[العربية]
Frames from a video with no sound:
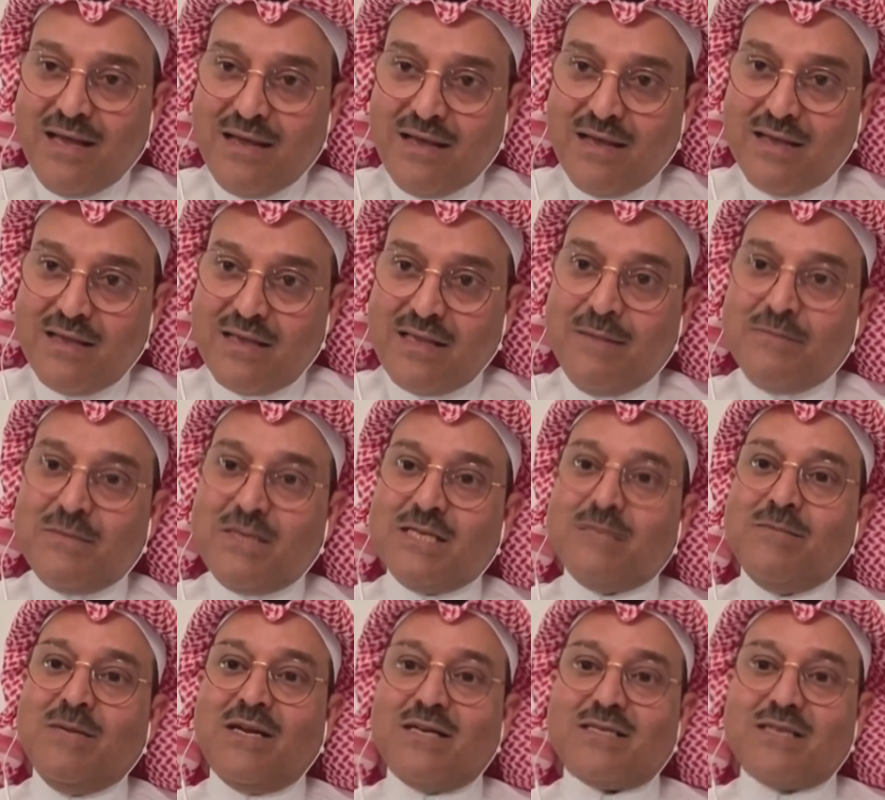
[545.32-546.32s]
تجميع
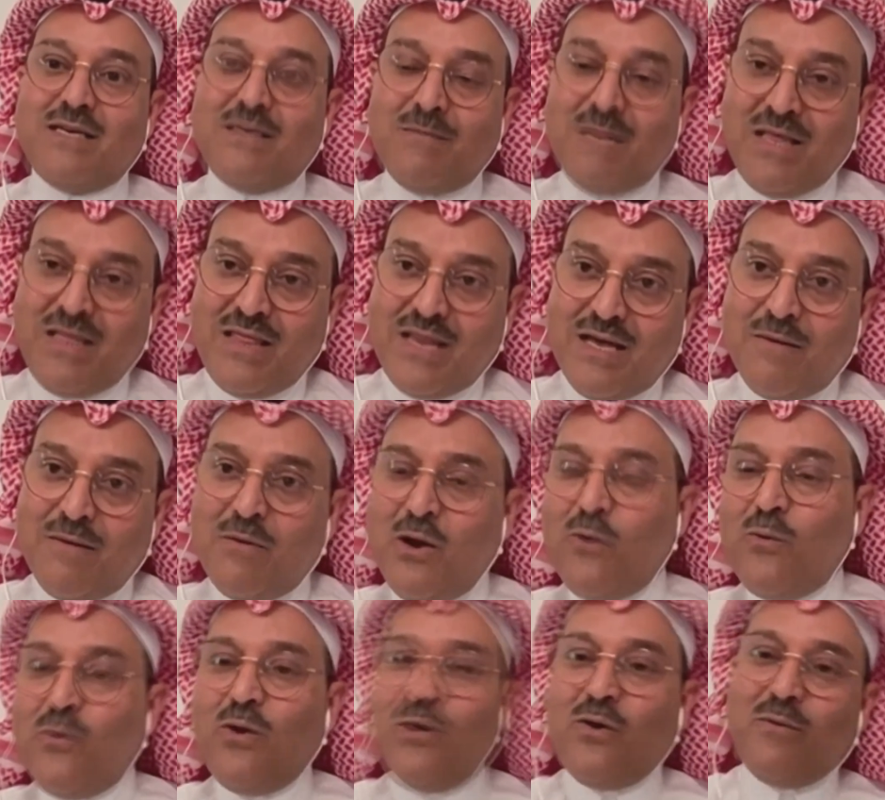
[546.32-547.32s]
رصيد من الذهب
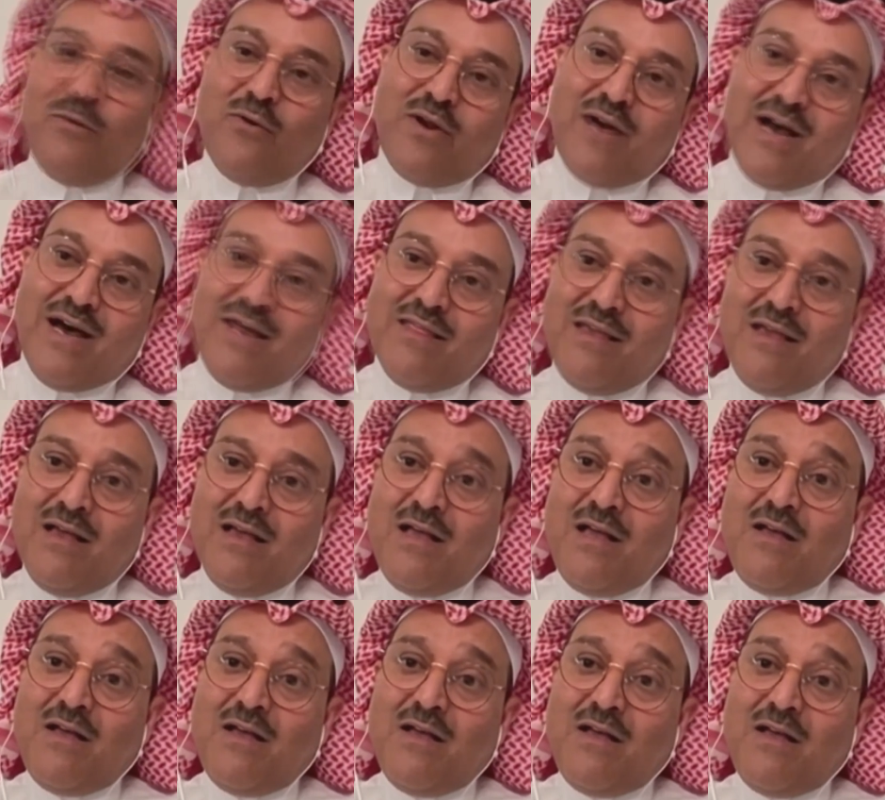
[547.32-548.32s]
والامور هذه
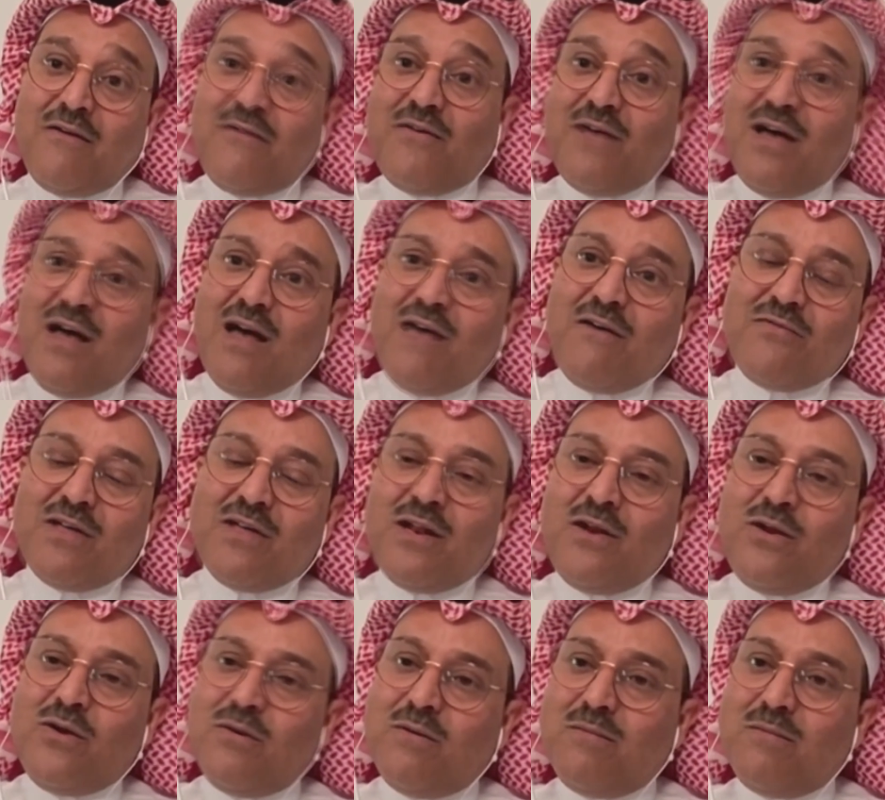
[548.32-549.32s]
فافضل
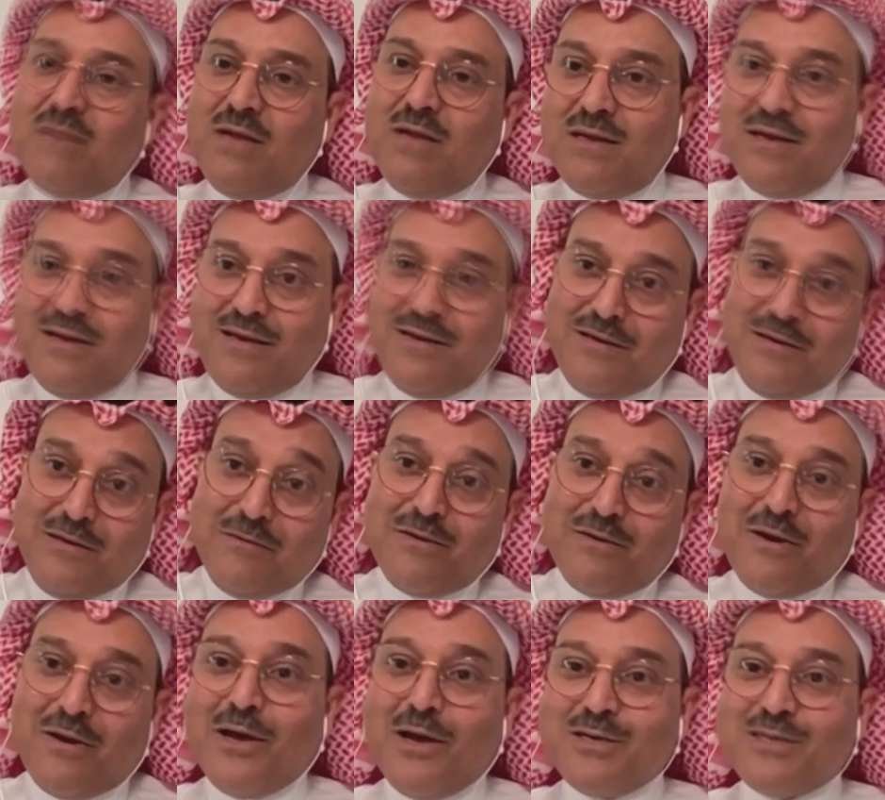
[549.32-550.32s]
انهم يعني
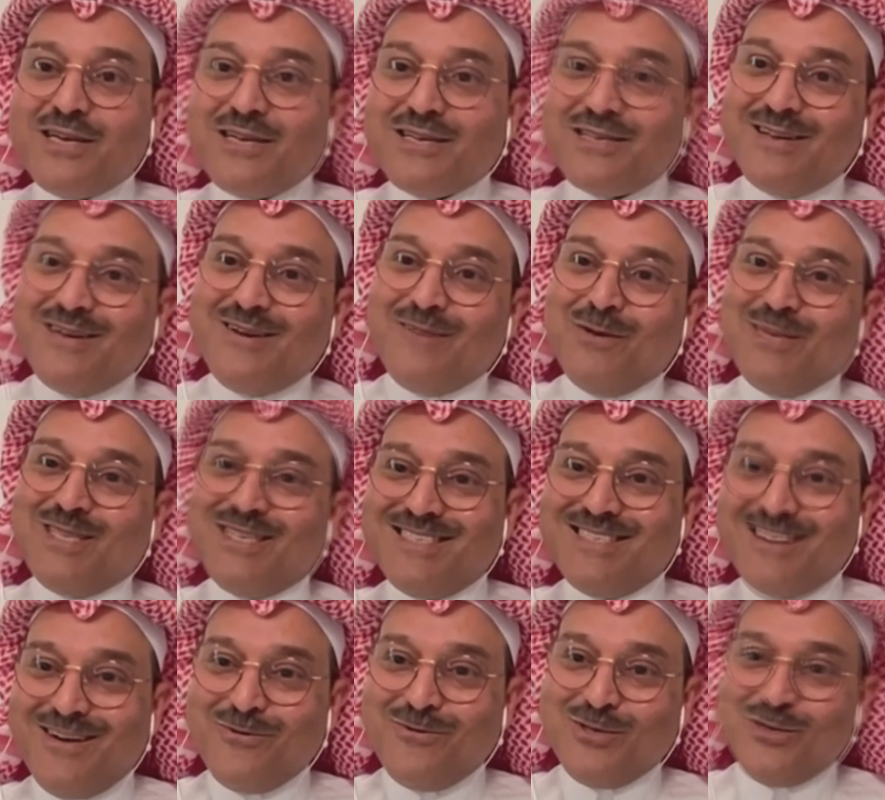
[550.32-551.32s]
راي الشخص انهم
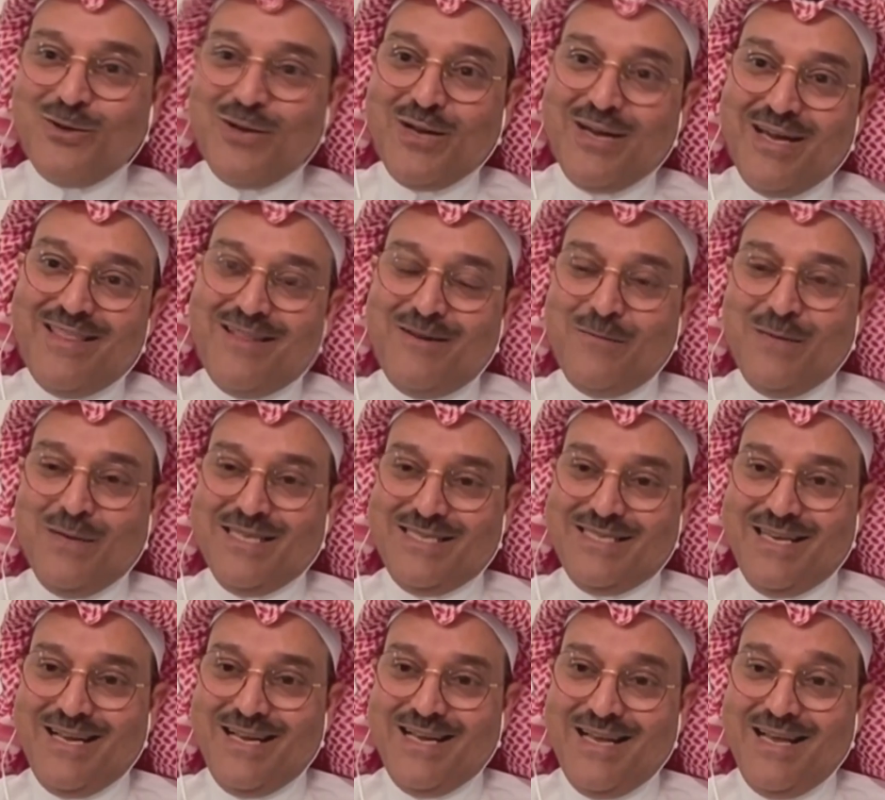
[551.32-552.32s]
يتجاوزون هذه
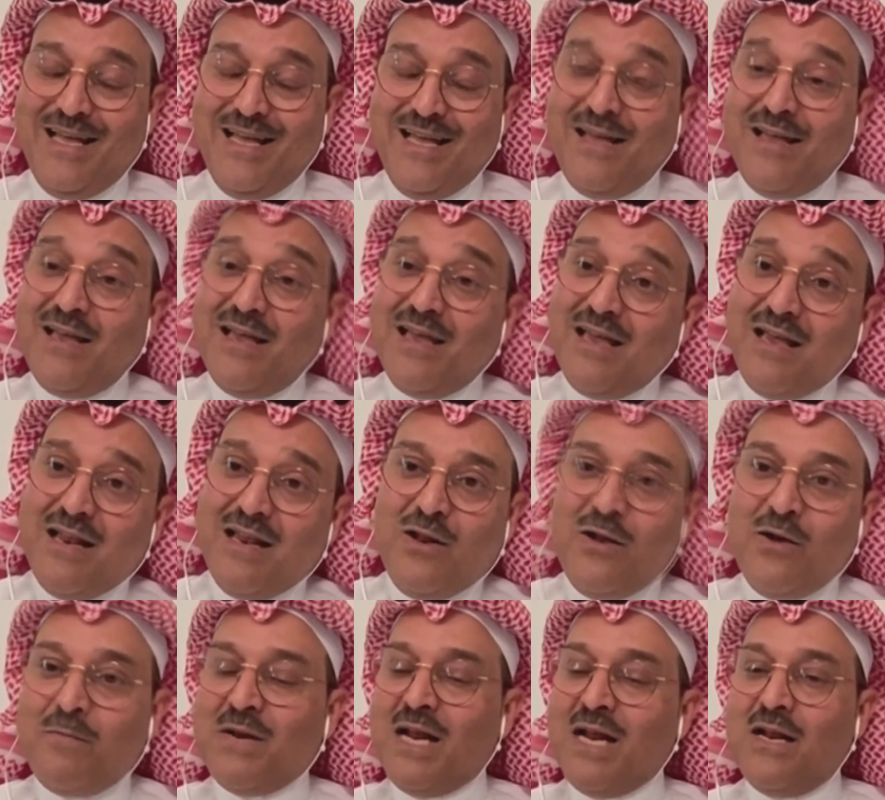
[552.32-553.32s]
المساله نعم
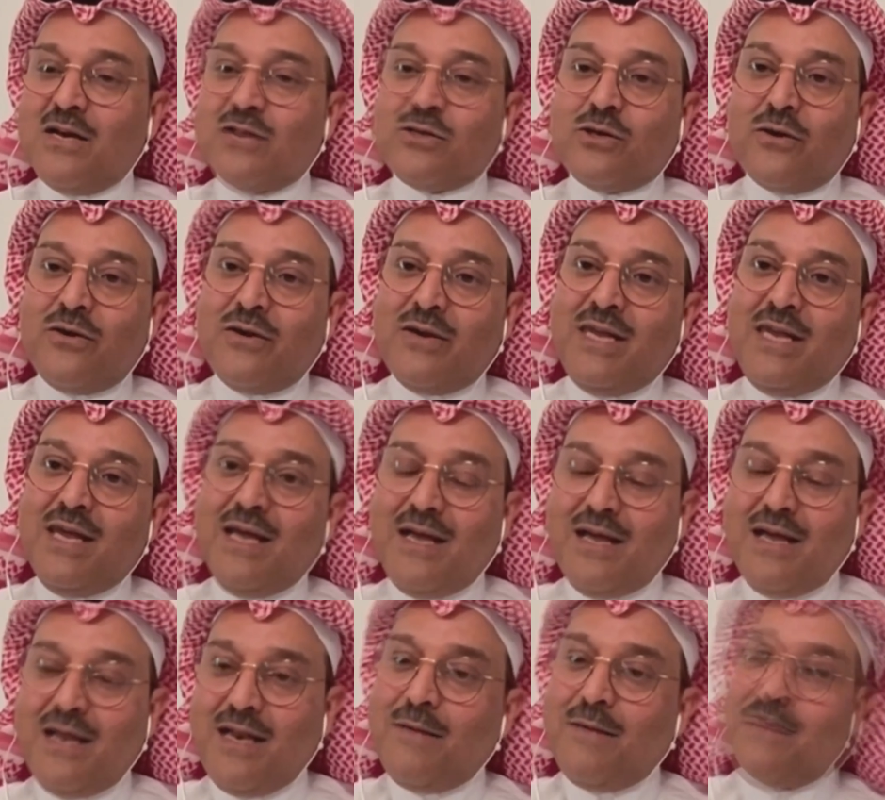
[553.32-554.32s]
للعمله الالكترونيه
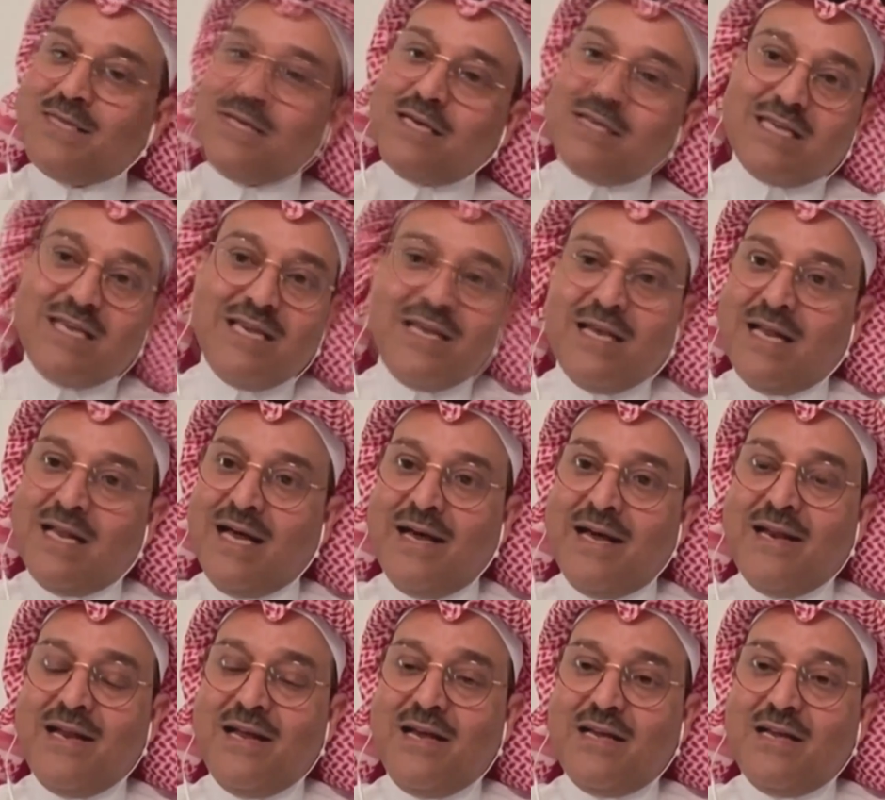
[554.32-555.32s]
اللي بدت هي
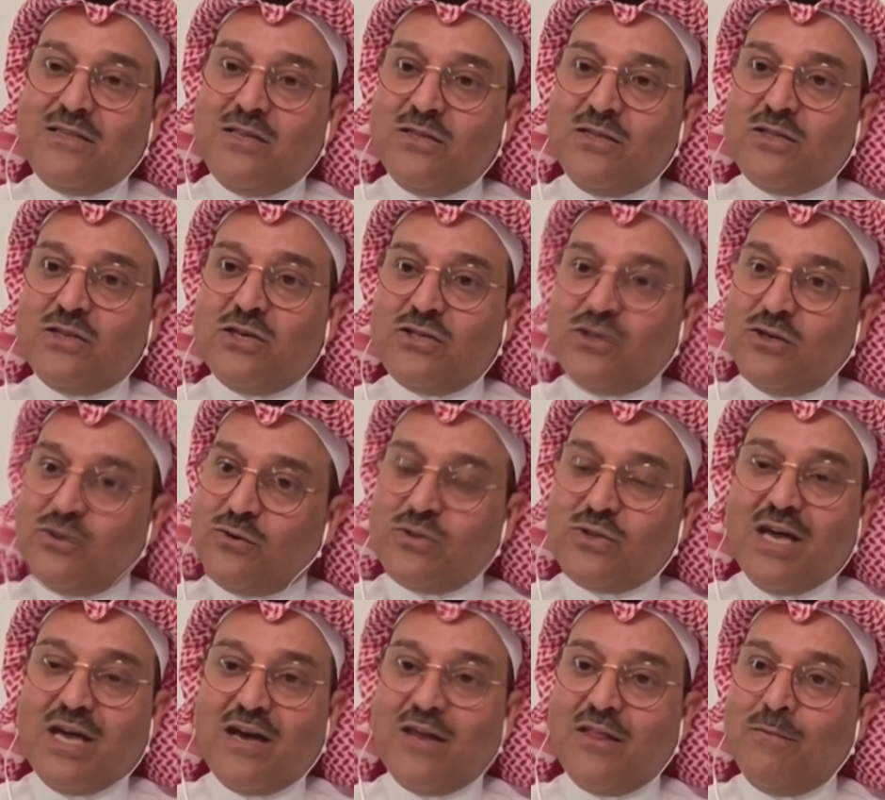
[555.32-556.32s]
الان تنتشر
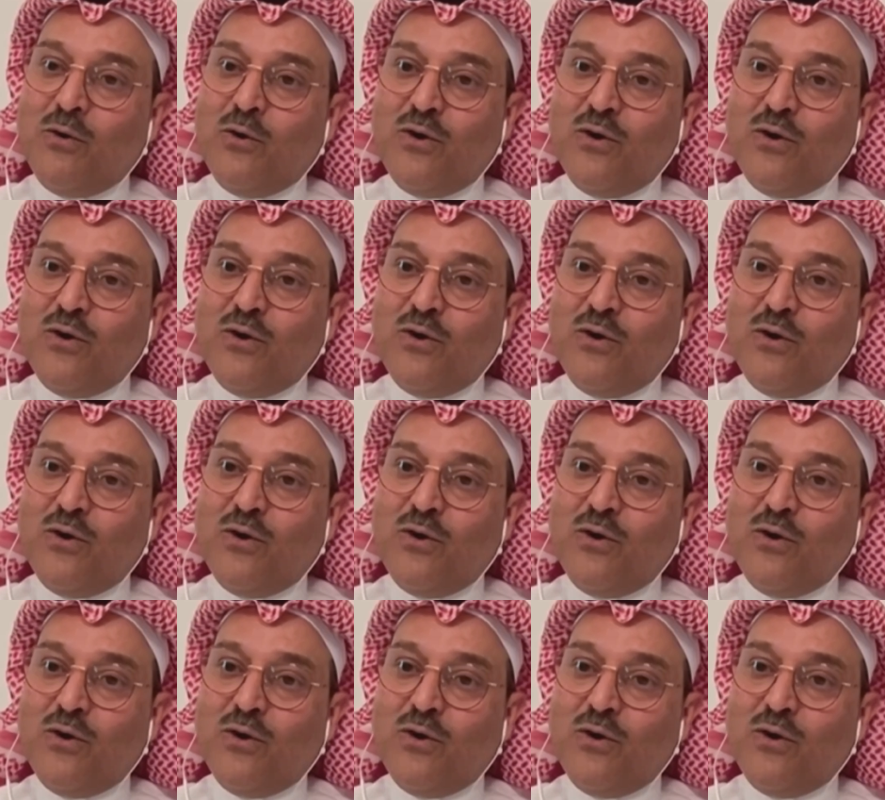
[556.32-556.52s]
وتاخذ